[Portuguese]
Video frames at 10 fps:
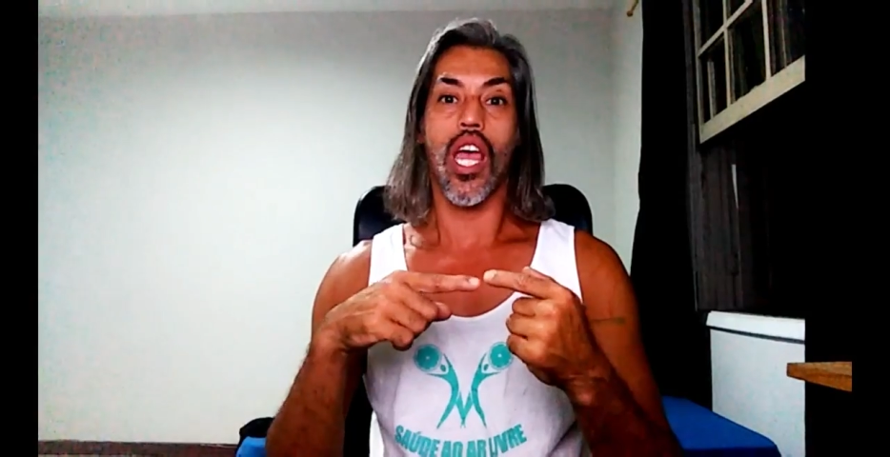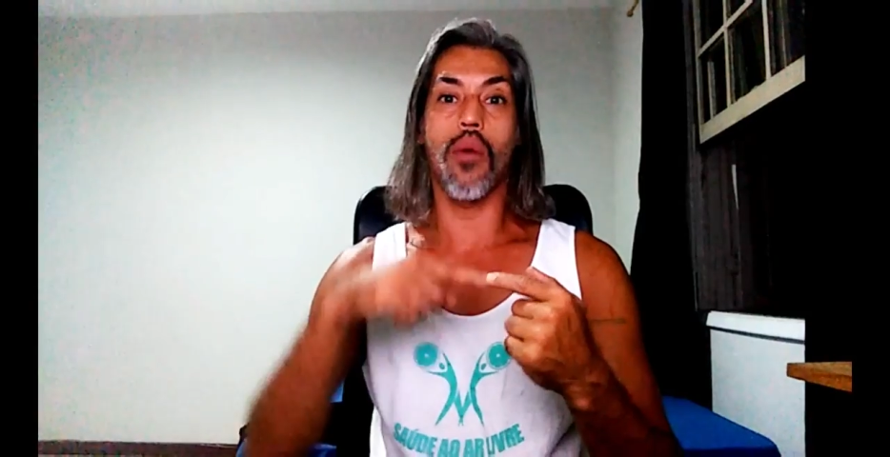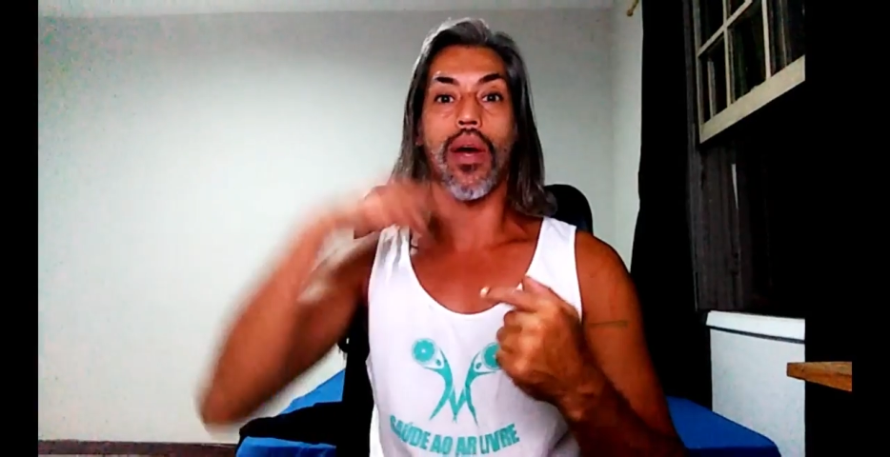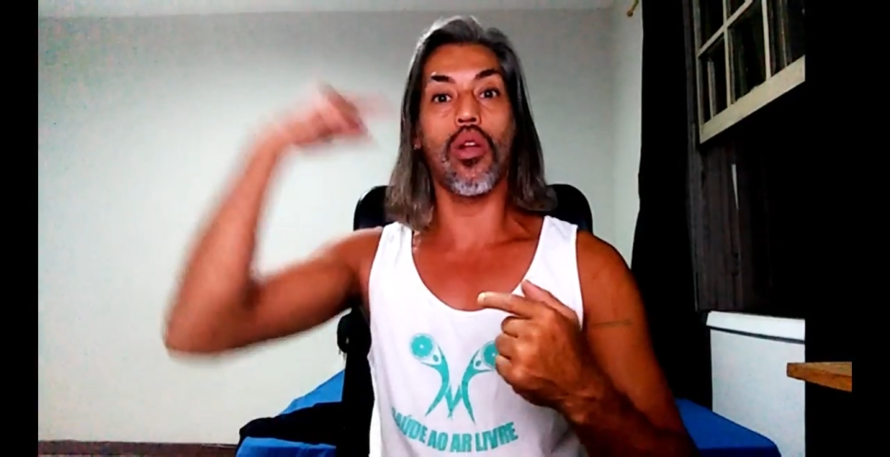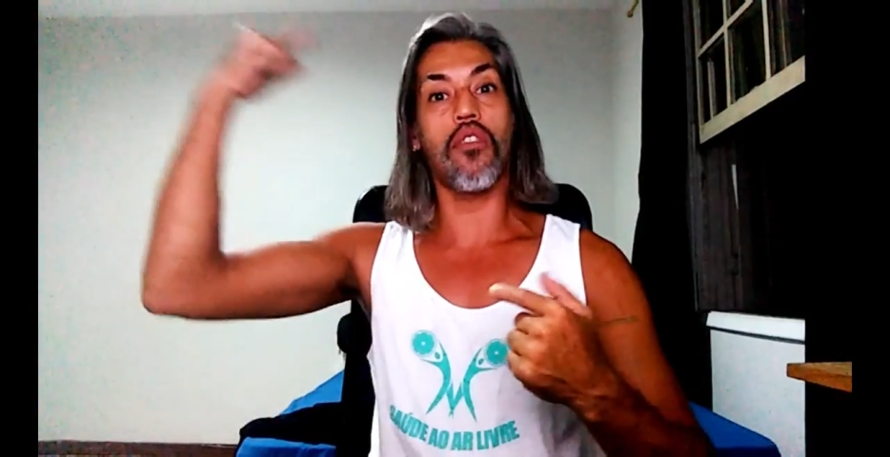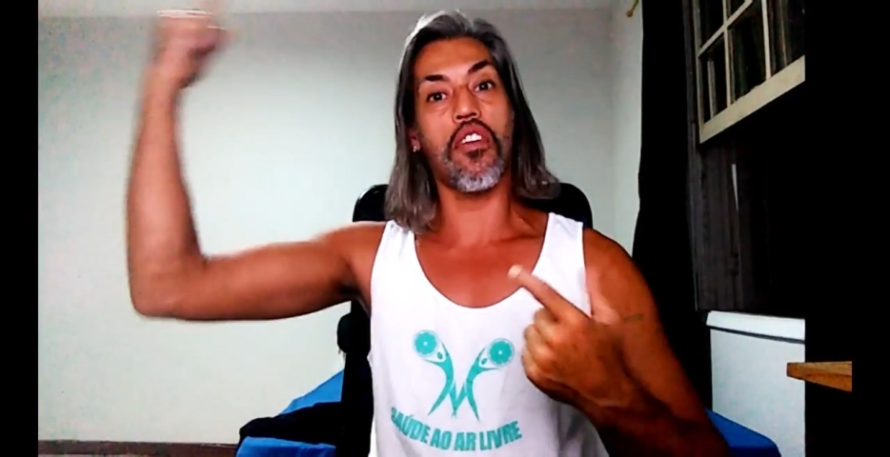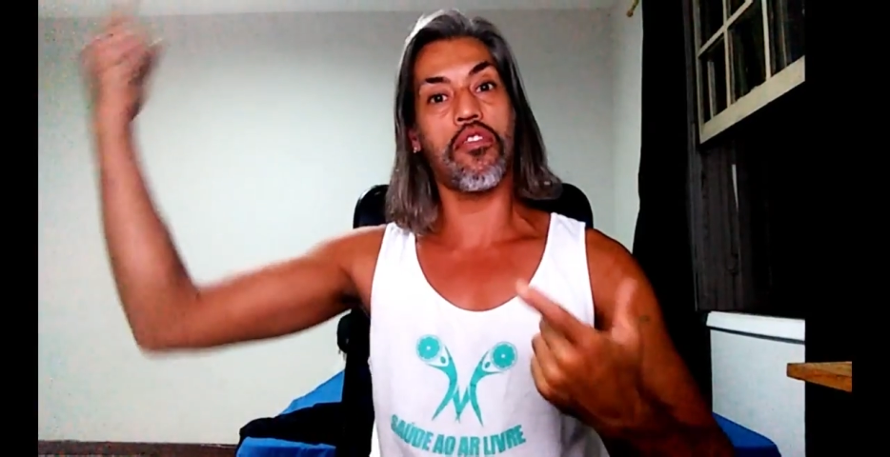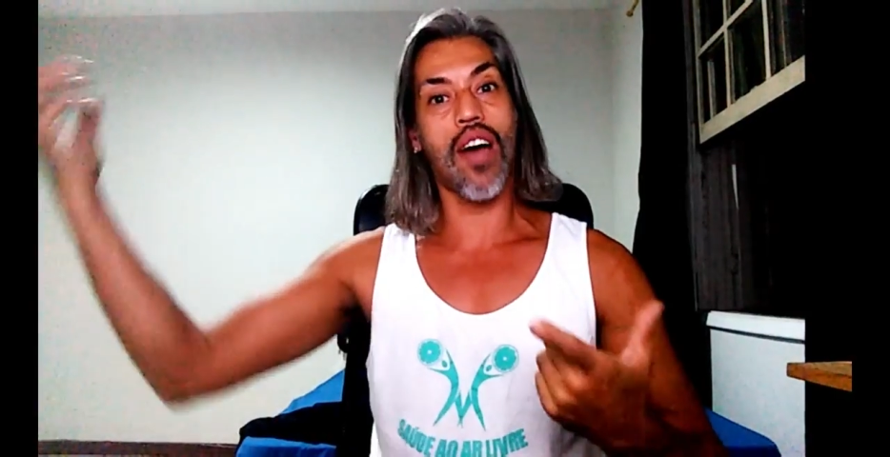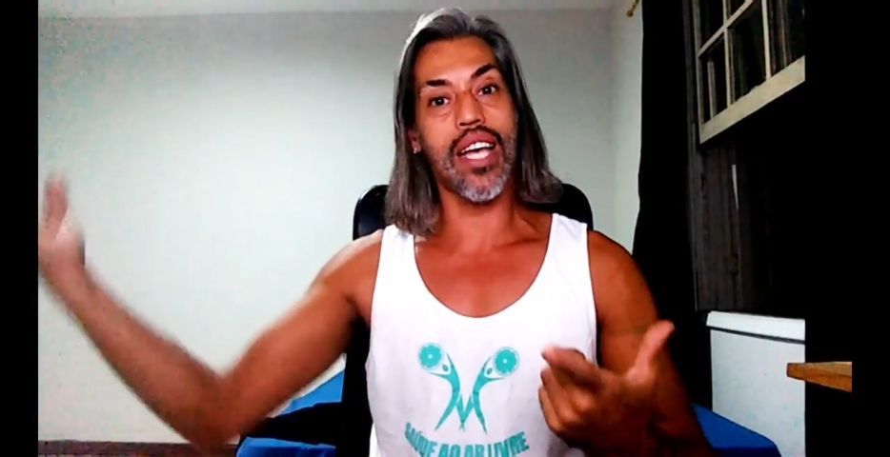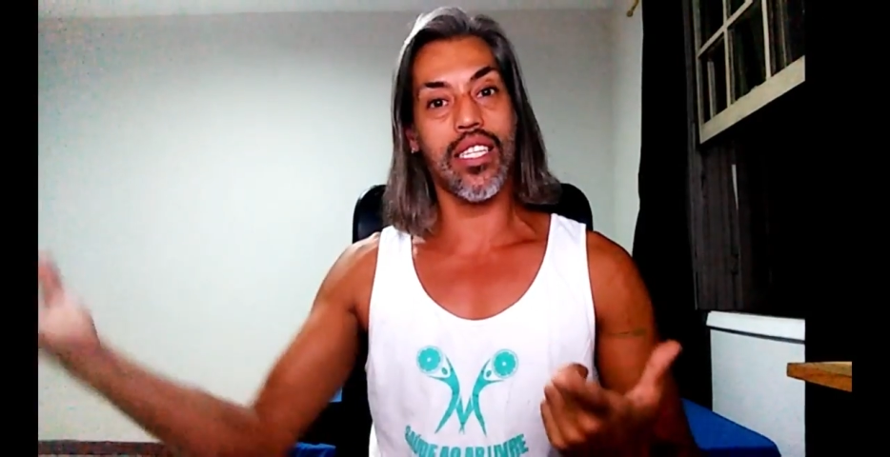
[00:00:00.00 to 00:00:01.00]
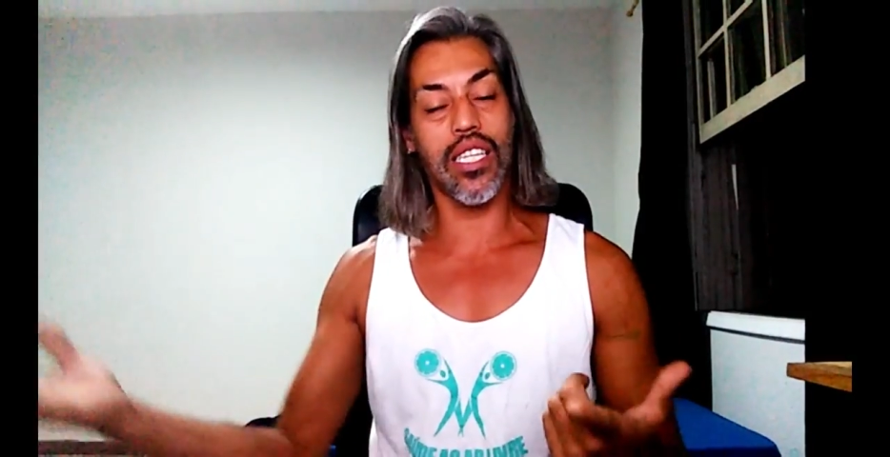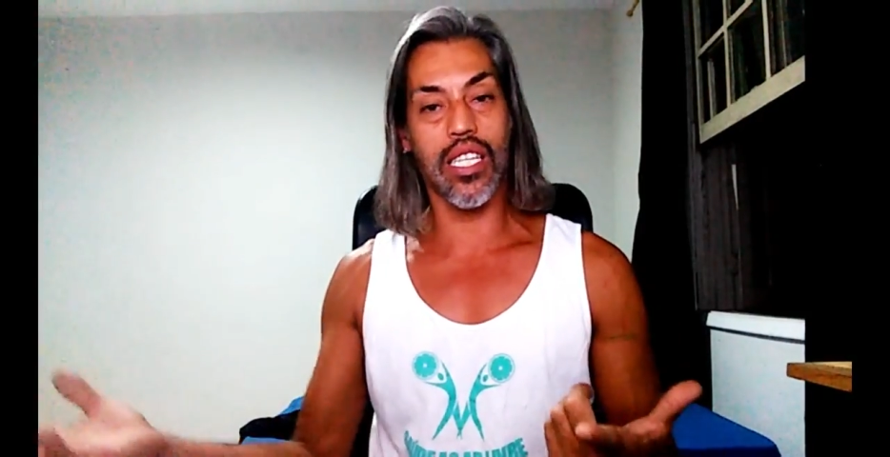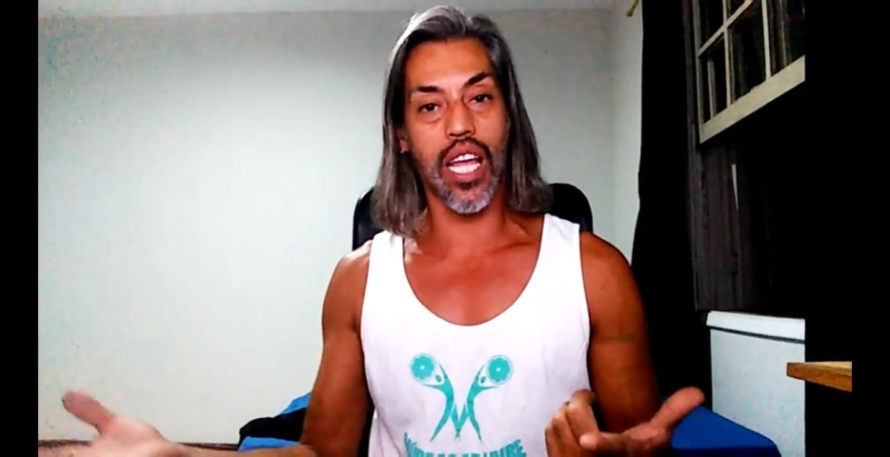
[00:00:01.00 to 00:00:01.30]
é uma nova fase que está